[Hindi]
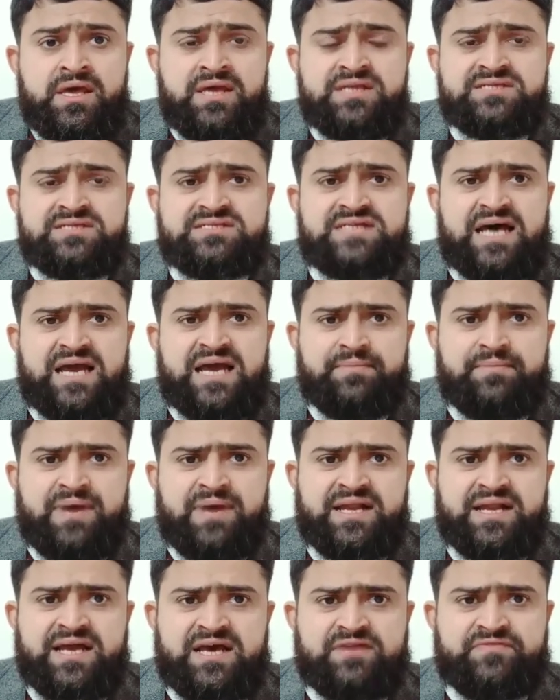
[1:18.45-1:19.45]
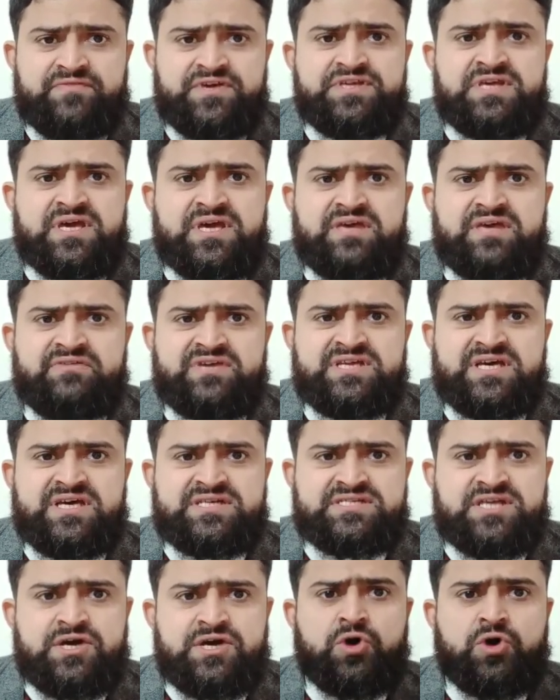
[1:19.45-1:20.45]
इन ालमाना रवैये की वजह
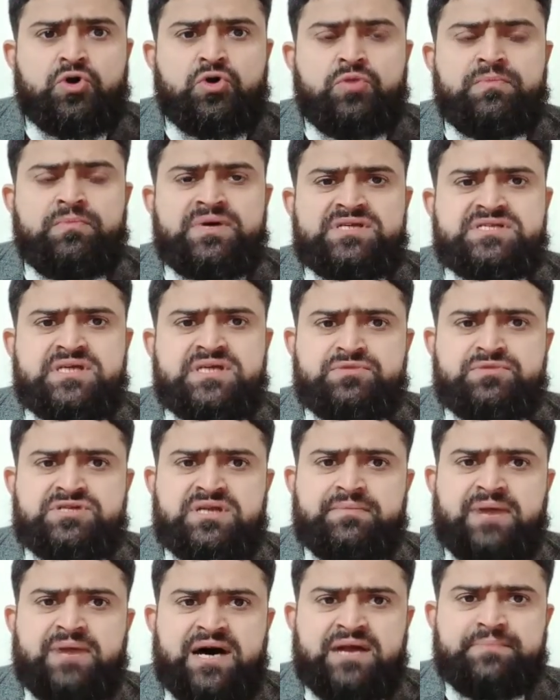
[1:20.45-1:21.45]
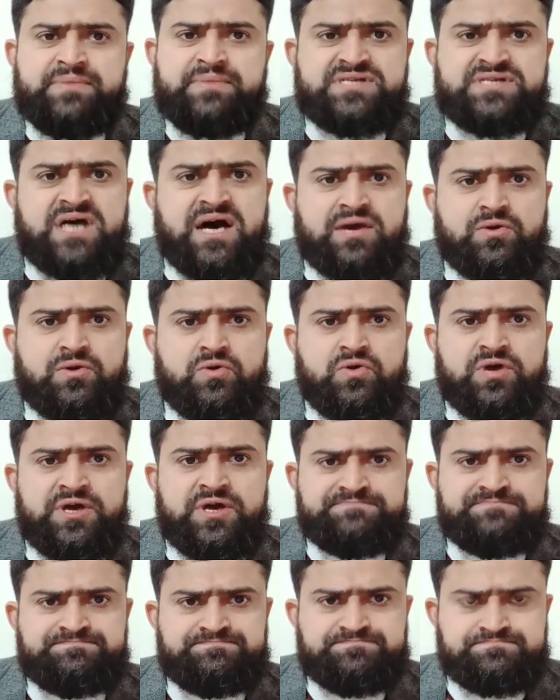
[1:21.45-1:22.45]
से हुकूमत से मुसलमान बेजार हो गए